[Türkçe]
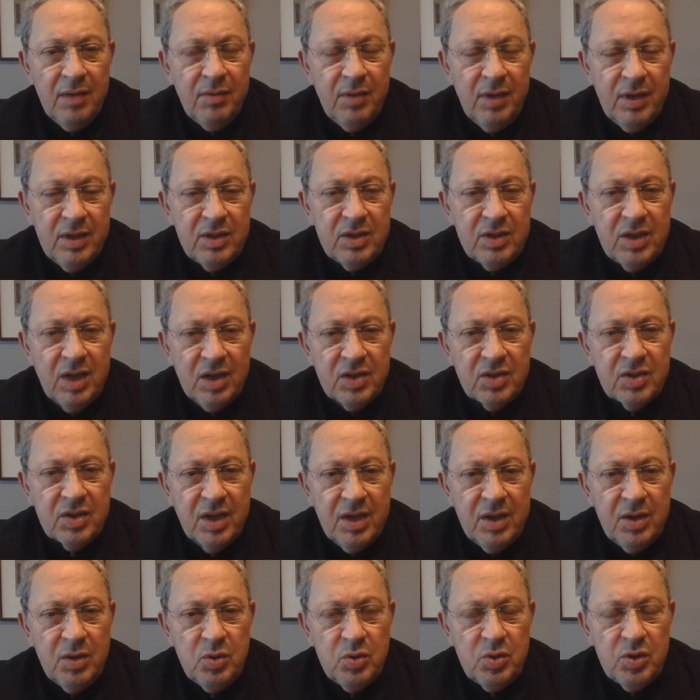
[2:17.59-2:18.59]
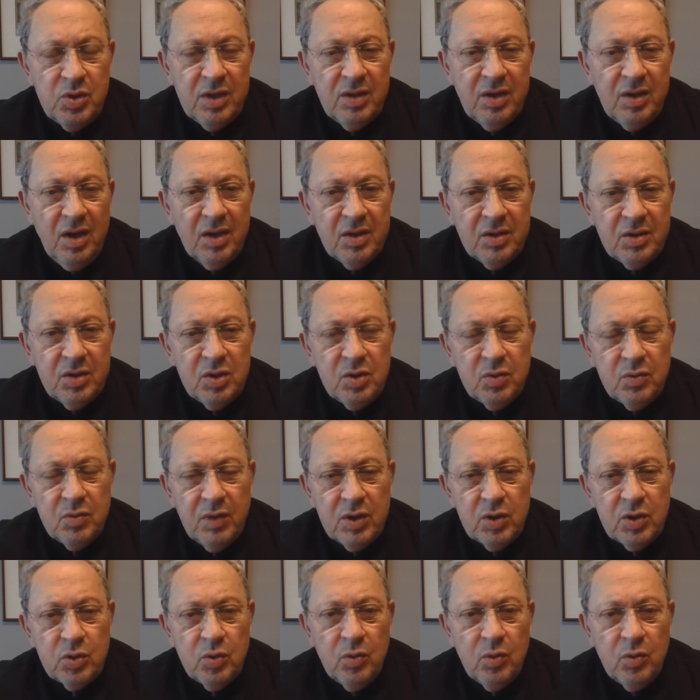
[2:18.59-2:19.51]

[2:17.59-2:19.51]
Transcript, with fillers: ve işte asgari ücrette artış var,